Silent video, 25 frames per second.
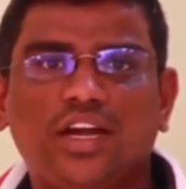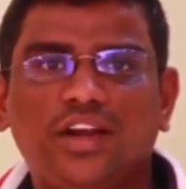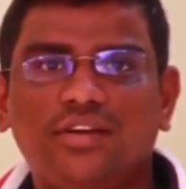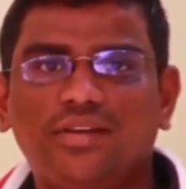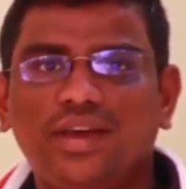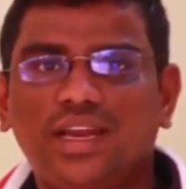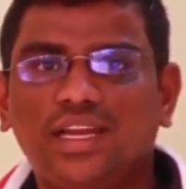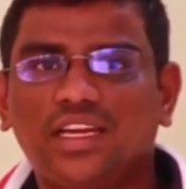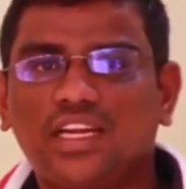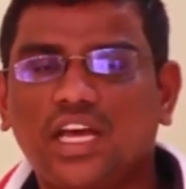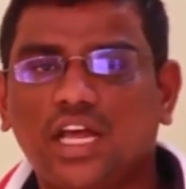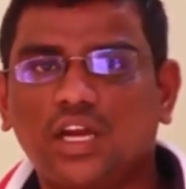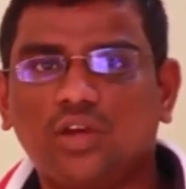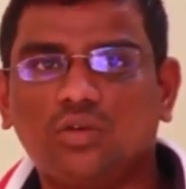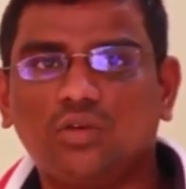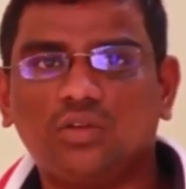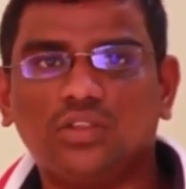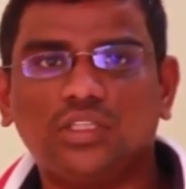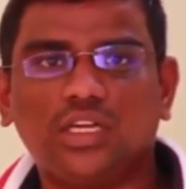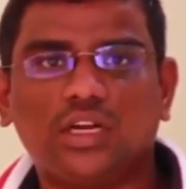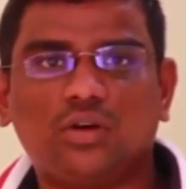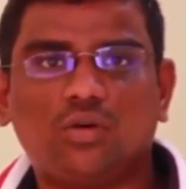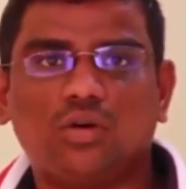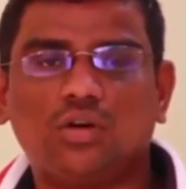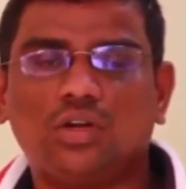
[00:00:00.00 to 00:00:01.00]
రెండు వేల నాలుగు
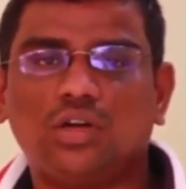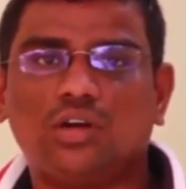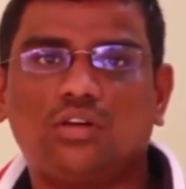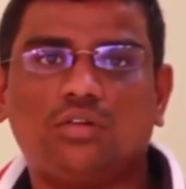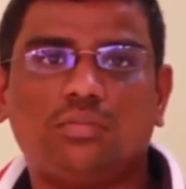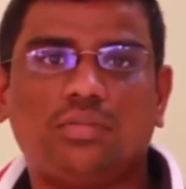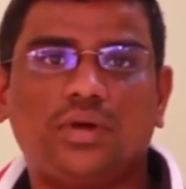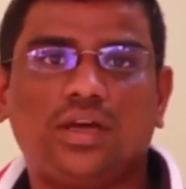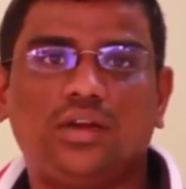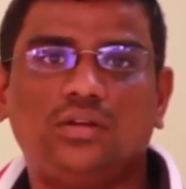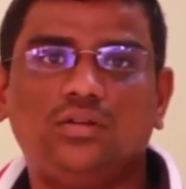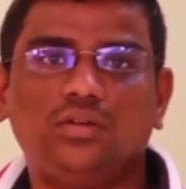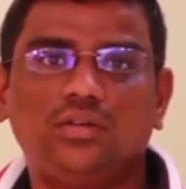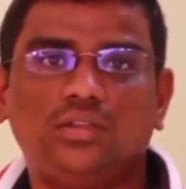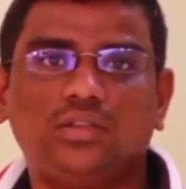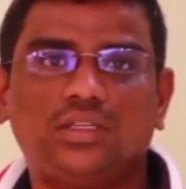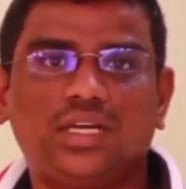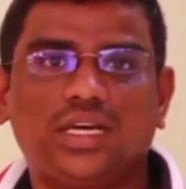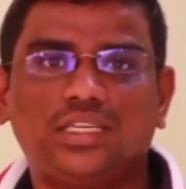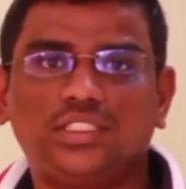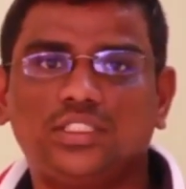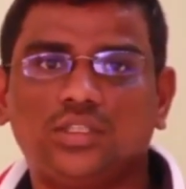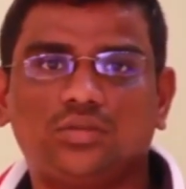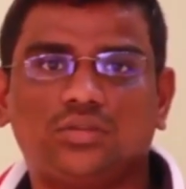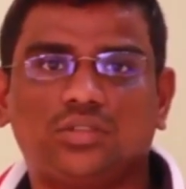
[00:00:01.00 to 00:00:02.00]
వందల కోట్ల రూపాయలు
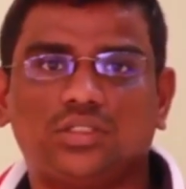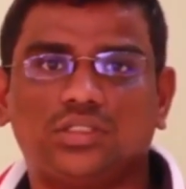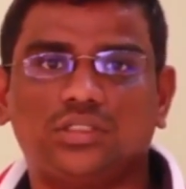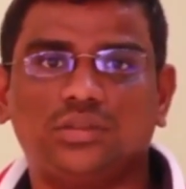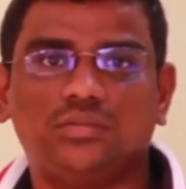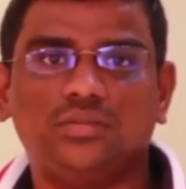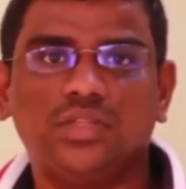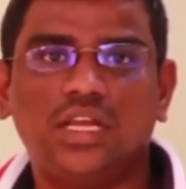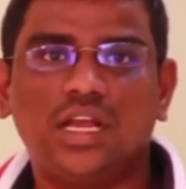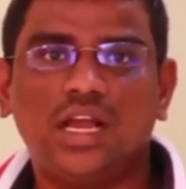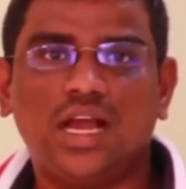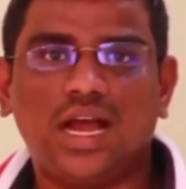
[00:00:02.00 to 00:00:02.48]
ఖర్చు అవుతుంది